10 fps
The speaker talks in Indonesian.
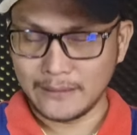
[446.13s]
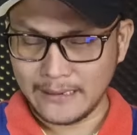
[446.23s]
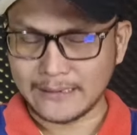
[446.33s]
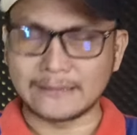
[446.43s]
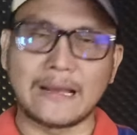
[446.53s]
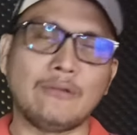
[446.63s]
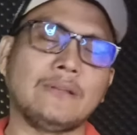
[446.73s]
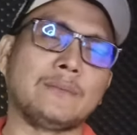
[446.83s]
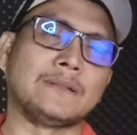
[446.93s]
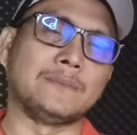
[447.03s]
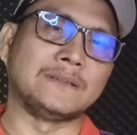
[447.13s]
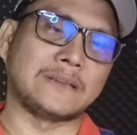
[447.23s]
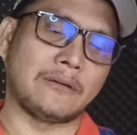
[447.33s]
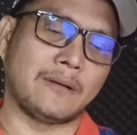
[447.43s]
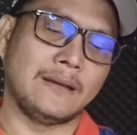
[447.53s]
diketahui teman-teman
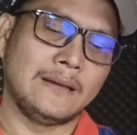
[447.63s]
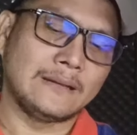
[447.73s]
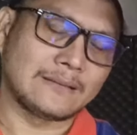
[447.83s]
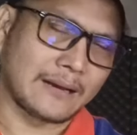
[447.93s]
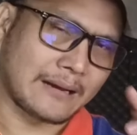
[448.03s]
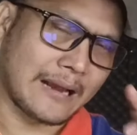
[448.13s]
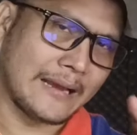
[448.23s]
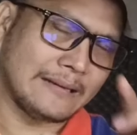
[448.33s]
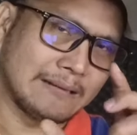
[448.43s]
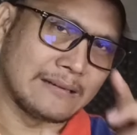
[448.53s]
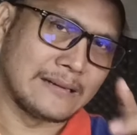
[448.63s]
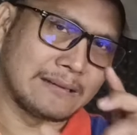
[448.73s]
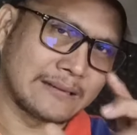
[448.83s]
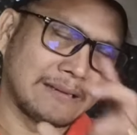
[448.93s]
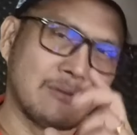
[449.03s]
cewek terkait dengan
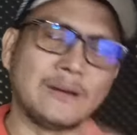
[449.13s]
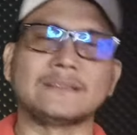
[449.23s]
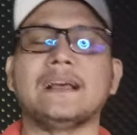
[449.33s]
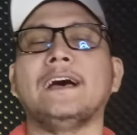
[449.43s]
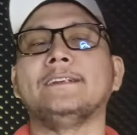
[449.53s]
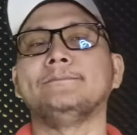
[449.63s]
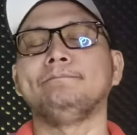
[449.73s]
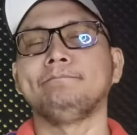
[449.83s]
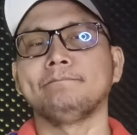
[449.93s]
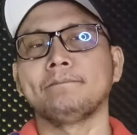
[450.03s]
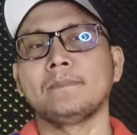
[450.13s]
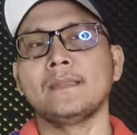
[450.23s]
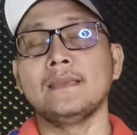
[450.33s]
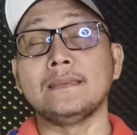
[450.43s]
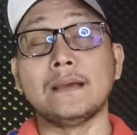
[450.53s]
kedewasaan.
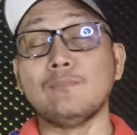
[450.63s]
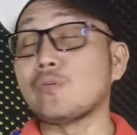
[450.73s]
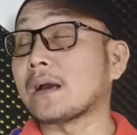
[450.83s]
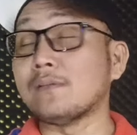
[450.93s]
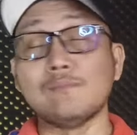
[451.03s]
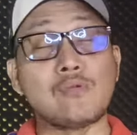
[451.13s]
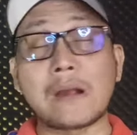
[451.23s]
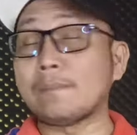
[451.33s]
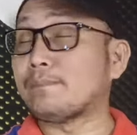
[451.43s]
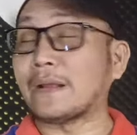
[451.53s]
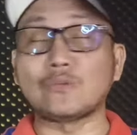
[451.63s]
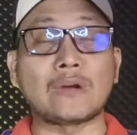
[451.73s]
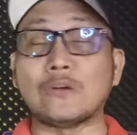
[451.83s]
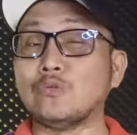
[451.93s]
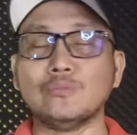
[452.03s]
Ya bukan bukan
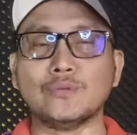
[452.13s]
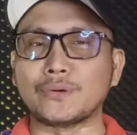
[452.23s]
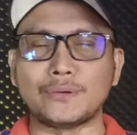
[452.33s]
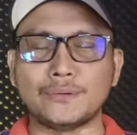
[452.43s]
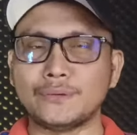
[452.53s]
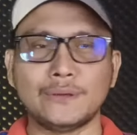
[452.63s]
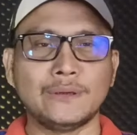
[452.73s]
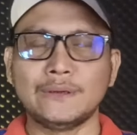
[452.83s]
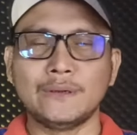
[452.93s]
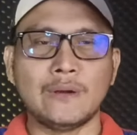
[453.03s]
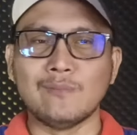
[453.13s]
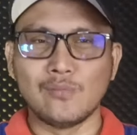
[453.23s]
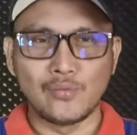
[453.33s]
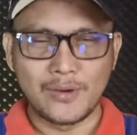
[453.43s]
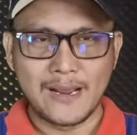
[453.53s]
patokan umur.
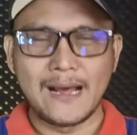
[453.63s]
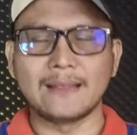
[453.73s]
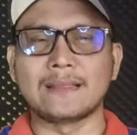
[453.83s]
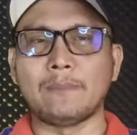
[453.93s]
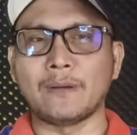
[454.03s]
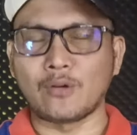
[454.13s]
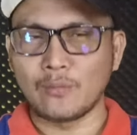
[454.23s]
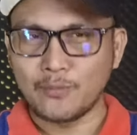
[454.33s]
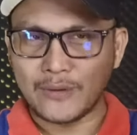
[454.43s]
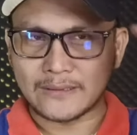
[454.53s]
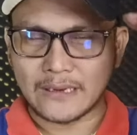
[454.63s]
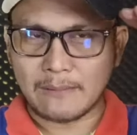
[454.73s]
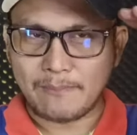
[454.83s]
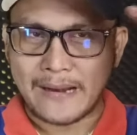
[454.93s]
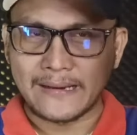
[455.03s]
Muda tapi kalau punya cara
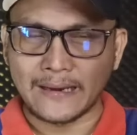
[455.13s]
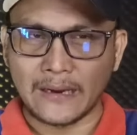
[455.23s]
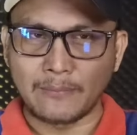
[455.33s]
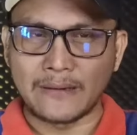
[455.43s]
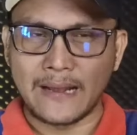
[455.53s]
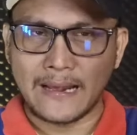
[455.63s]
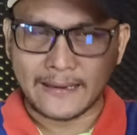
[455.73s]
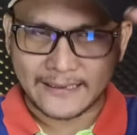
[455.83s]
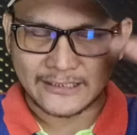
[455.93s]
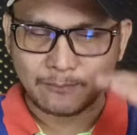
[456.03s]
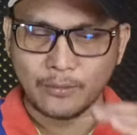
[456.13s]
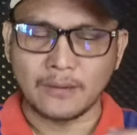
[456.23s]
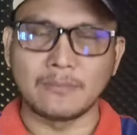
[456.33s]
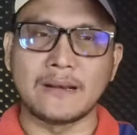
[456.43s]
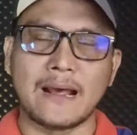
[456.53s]
pandang yang benar,
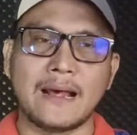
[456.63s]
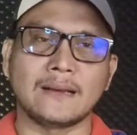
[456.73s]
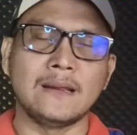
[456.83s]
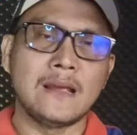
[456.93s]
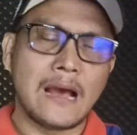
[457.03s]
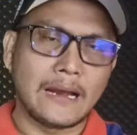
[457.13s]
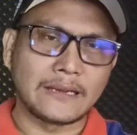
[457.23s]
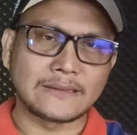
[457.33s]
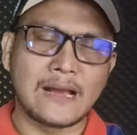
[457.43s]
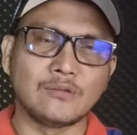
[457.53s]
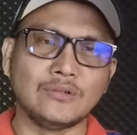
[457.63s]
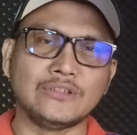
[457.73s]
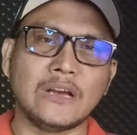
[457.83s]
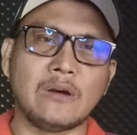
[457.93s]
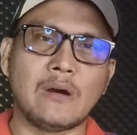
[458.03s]
respon yang benar, ada tanggung
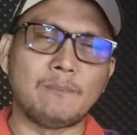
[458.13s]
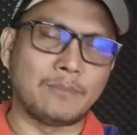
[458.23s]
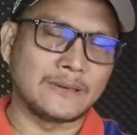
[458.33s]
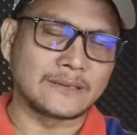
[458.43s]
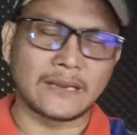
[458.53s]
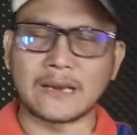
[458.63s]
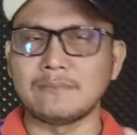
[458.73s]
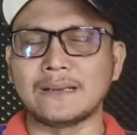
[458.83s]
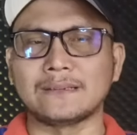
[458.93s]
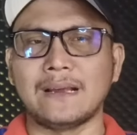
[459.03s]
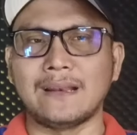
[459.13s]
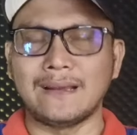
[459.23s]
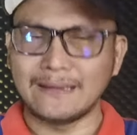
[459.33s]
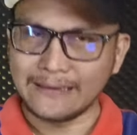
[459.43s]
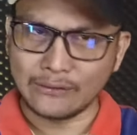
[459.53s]
jawab penyelesaikan
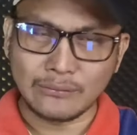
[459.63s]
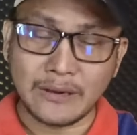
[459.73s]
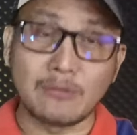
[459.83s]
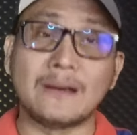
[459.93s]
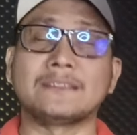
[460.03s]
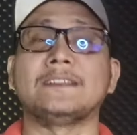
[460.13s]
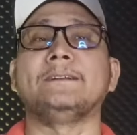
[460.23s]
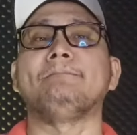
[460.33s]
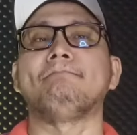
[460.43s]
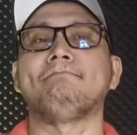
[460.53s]
masalah, itu dewasa.